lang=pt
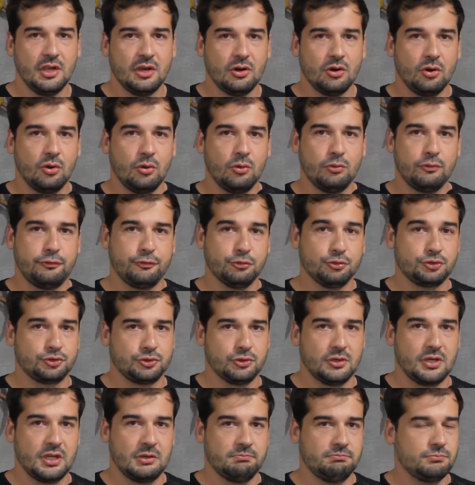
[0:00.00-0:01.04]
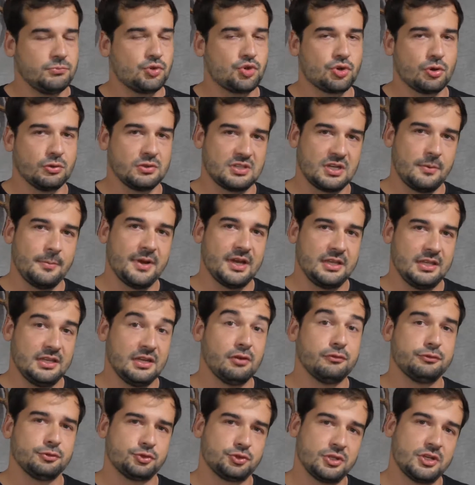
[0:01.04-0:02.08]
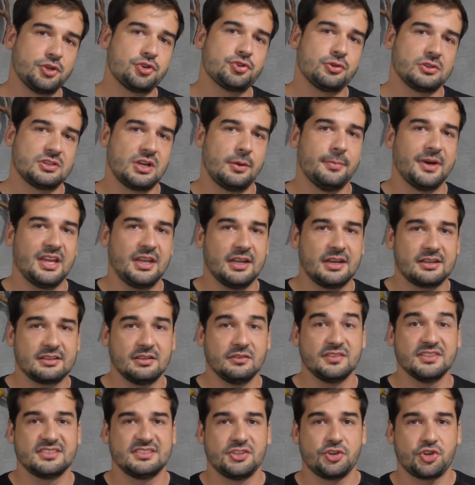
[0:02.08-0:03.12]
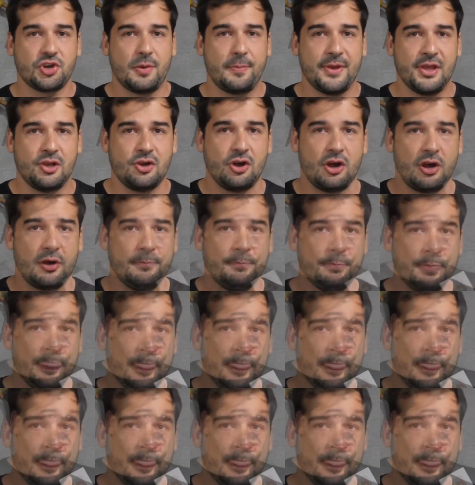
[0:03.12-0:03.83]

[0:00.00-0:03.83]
ou funciona de outra e não funciona de outra maneira que talvez seja melhor?